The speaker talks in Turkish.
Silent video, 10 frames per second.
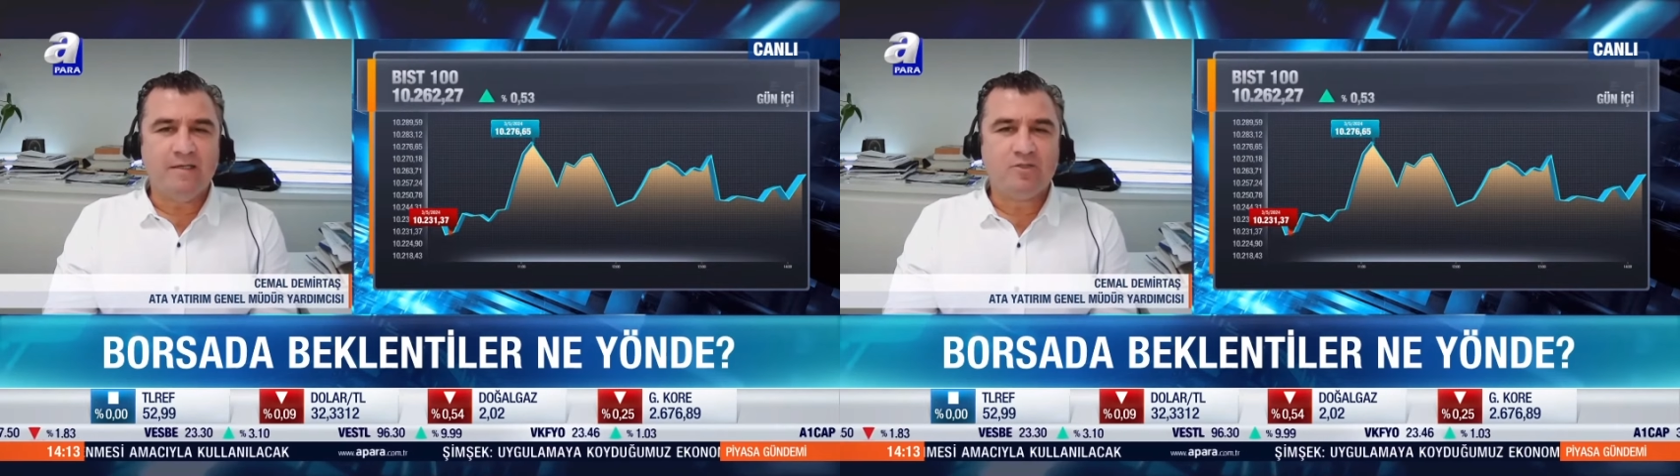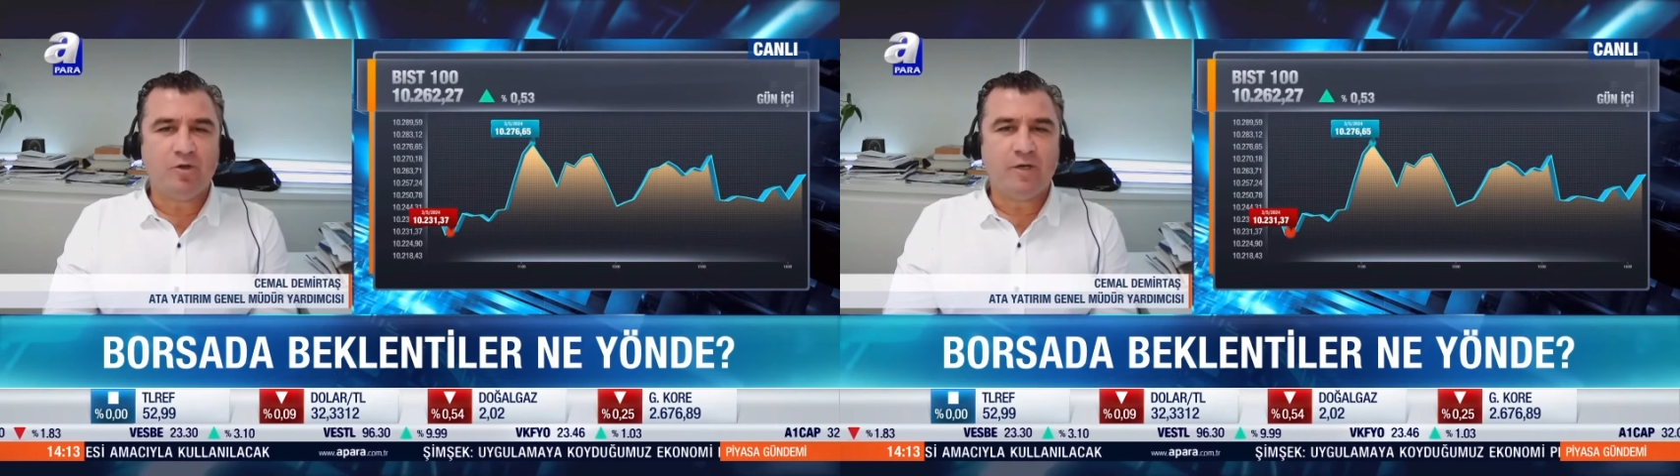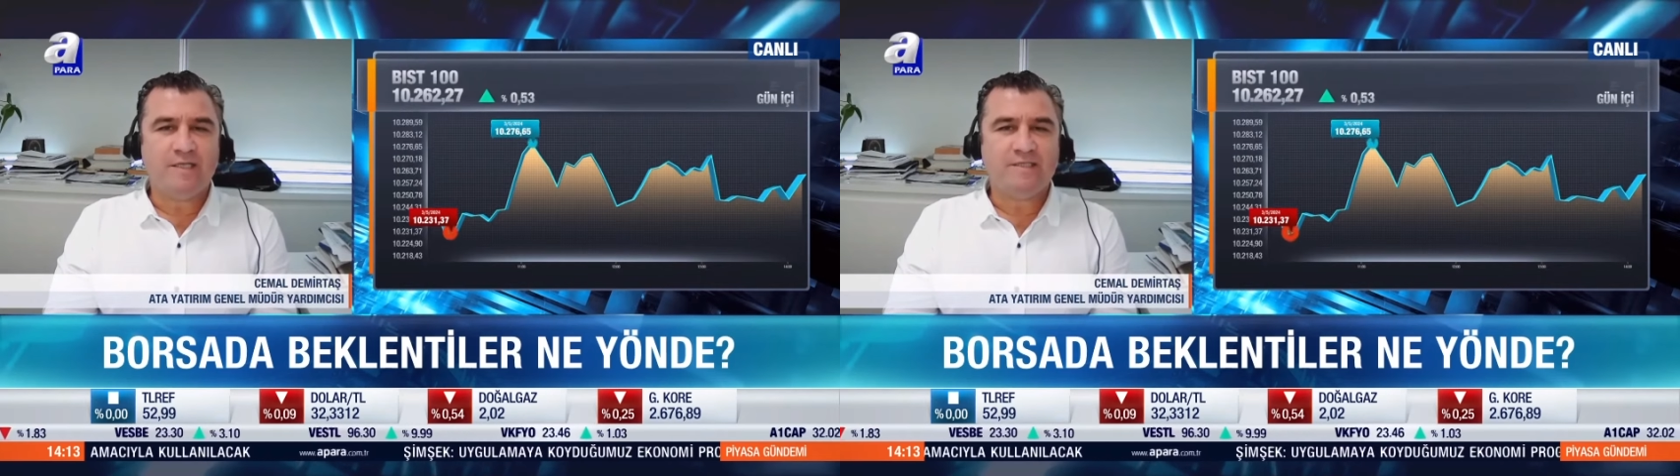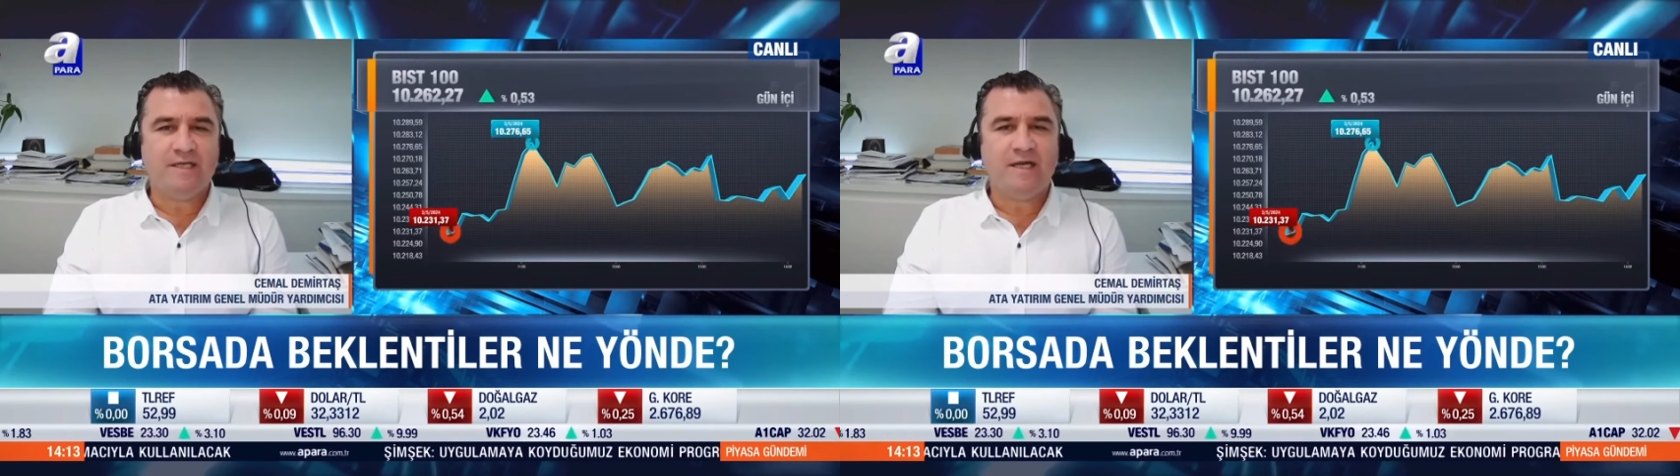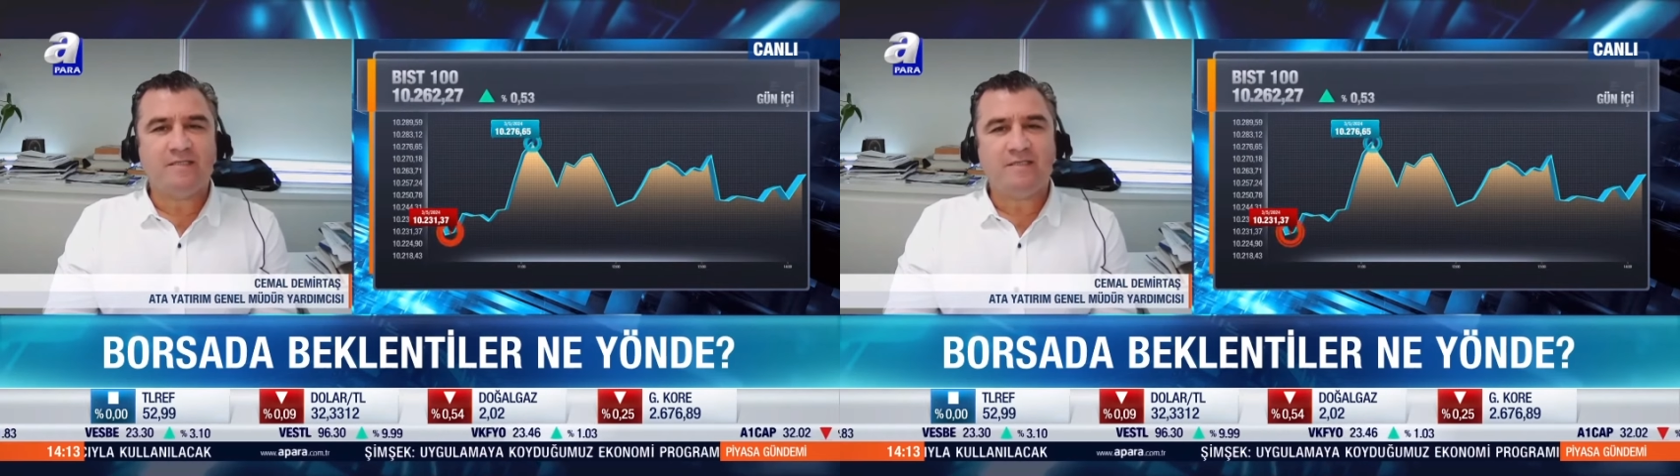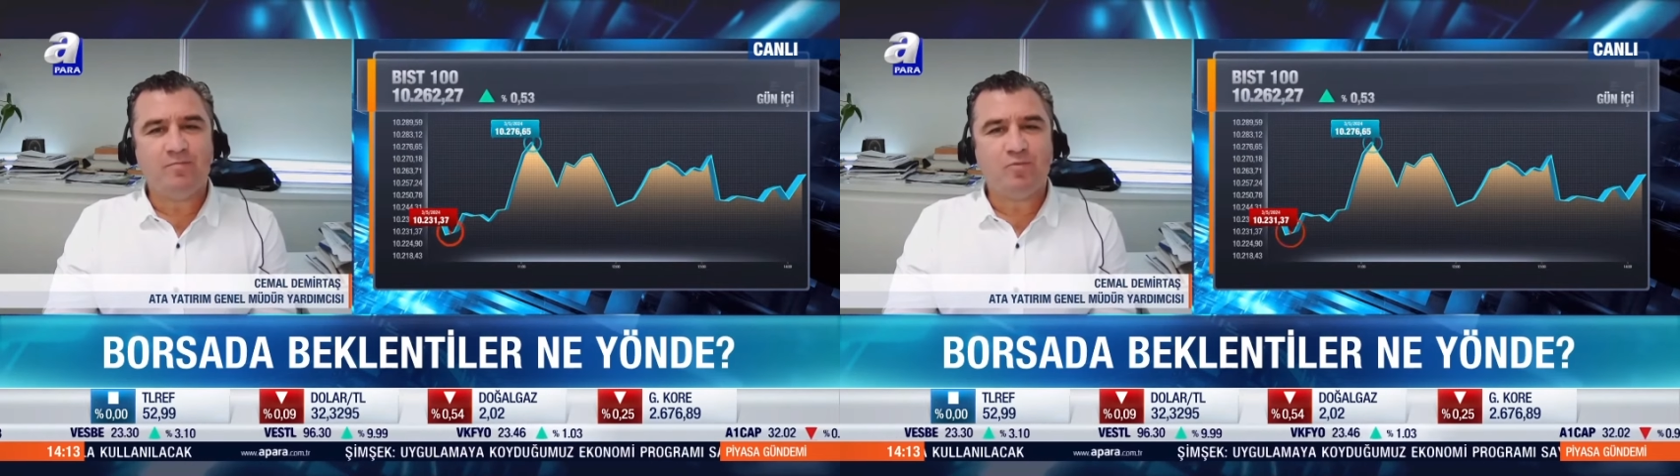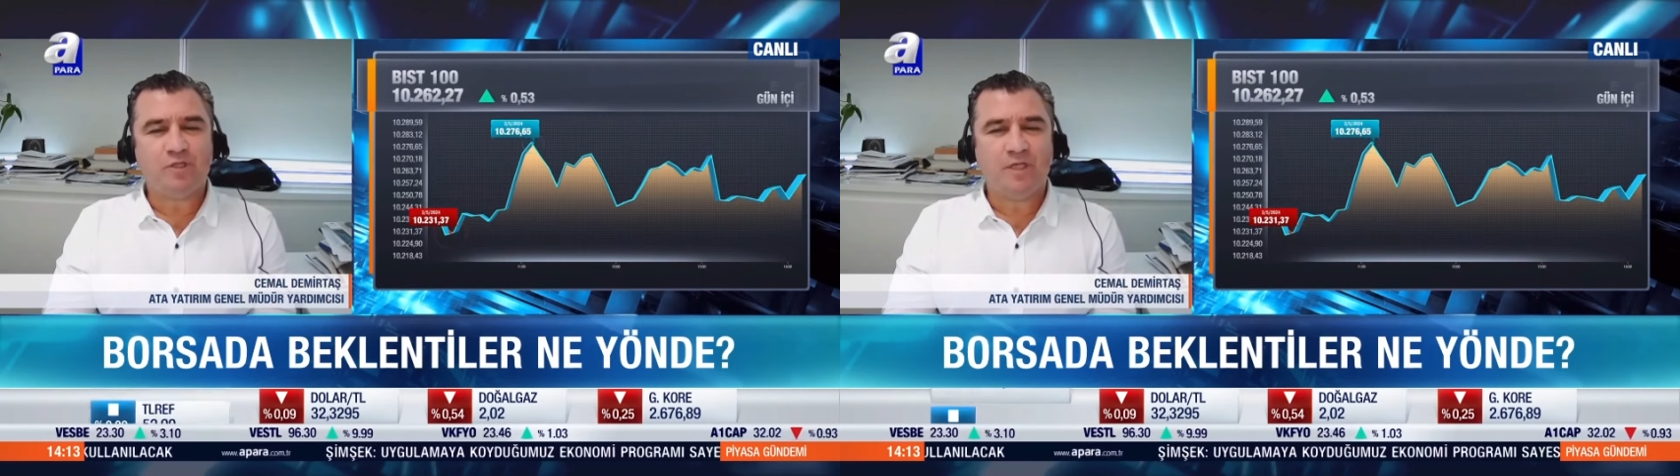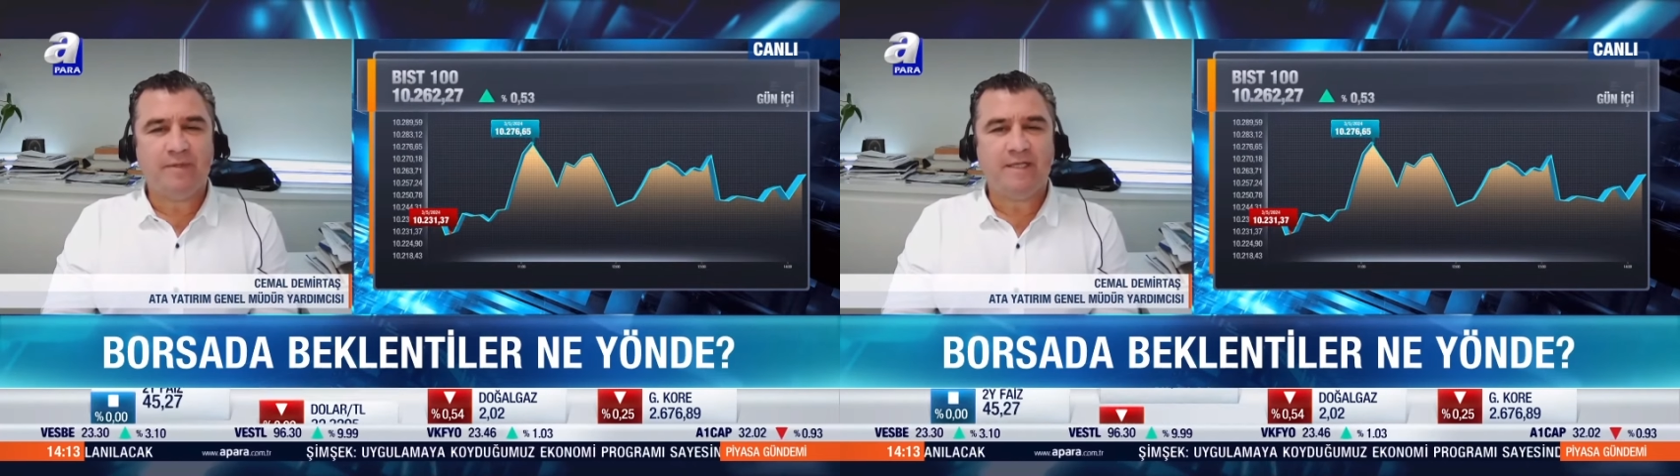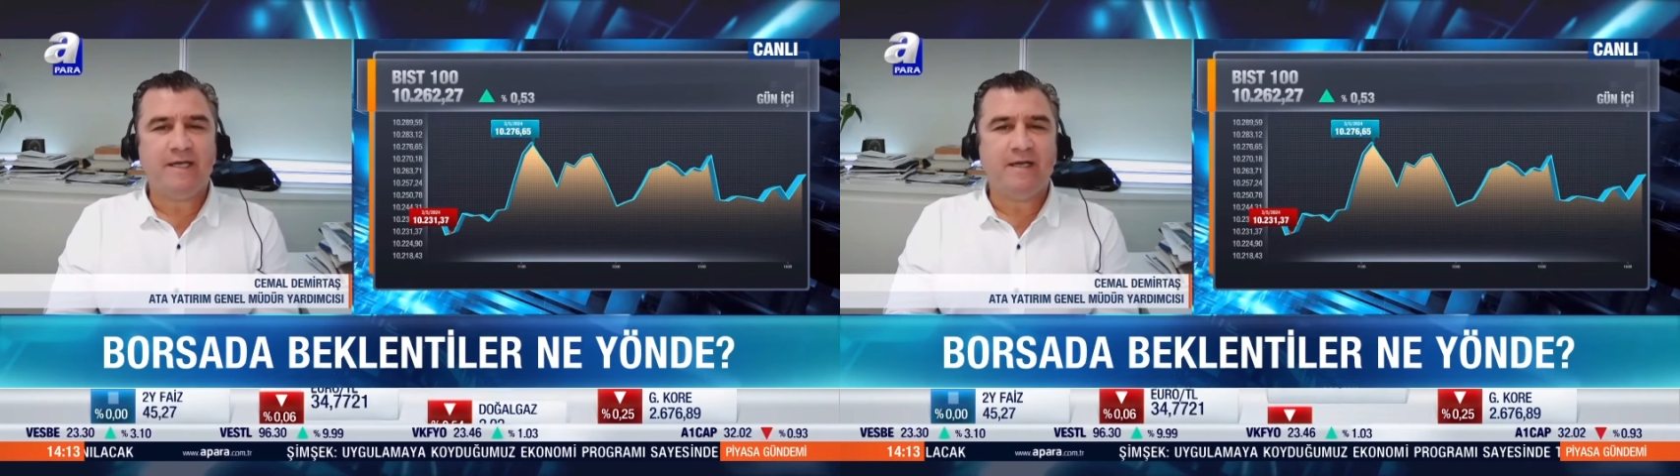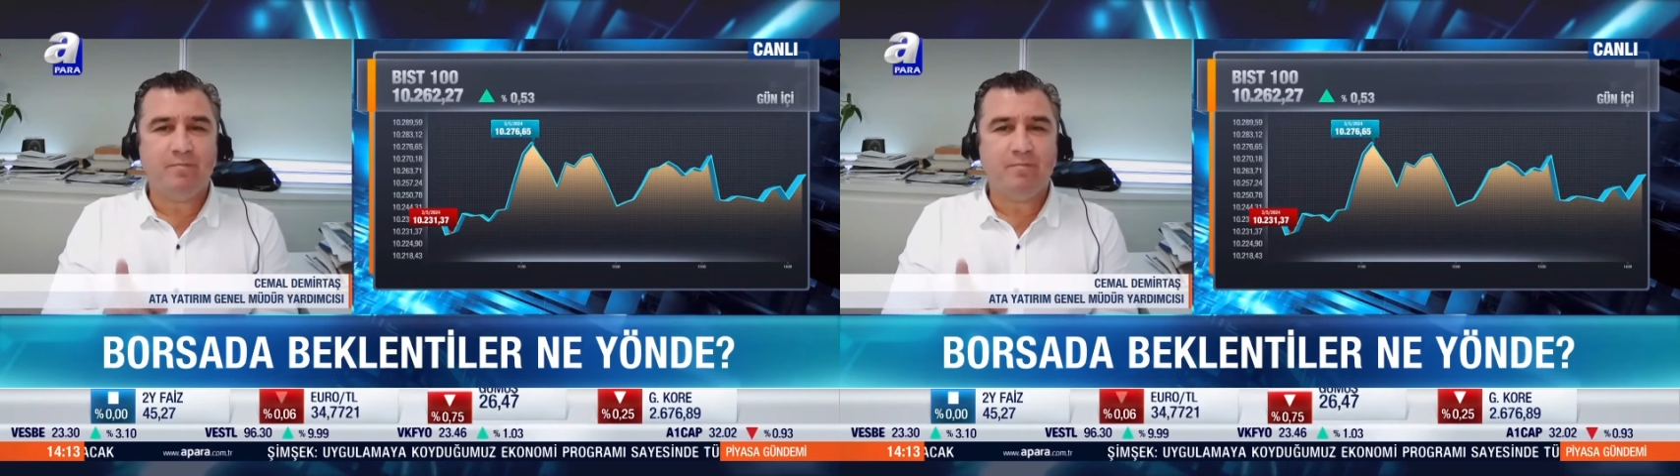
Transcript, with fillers: Sonra Haziran, Temmuz gibi de